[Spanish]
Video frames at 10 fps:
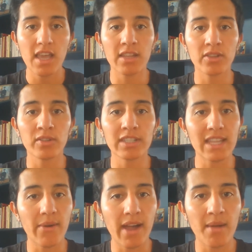en donde
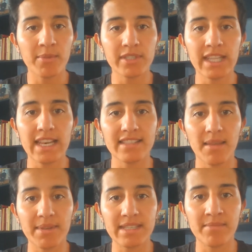trabajamos en el
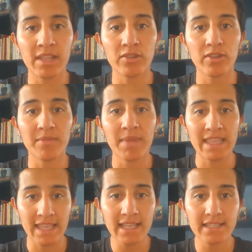establecimiento de
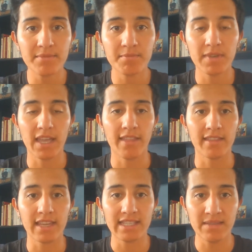metas
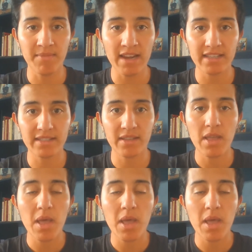cada tres semanas.